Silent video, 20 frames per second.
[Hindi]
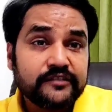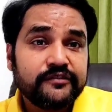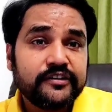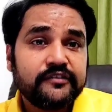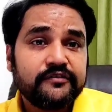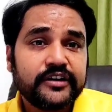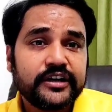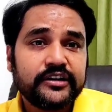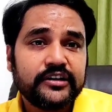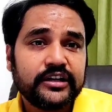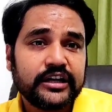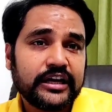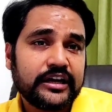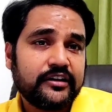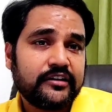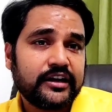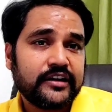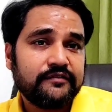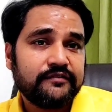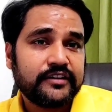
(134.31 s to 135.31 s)
फेवरेट एयर
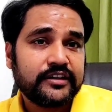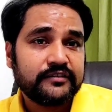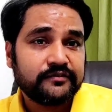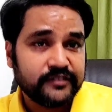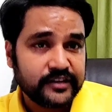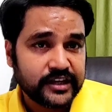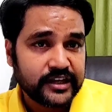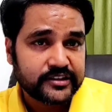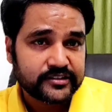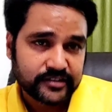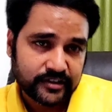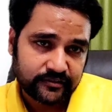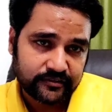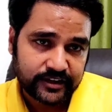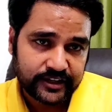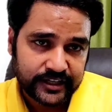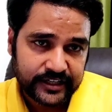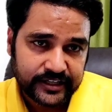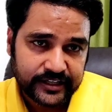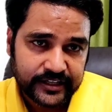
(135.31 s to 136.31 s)
राइफल वी एक्स
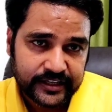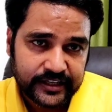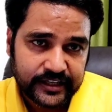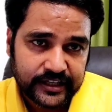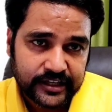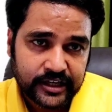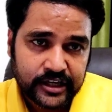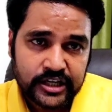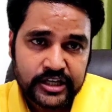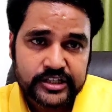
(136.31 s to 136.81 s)
हंड्रेड ही रही है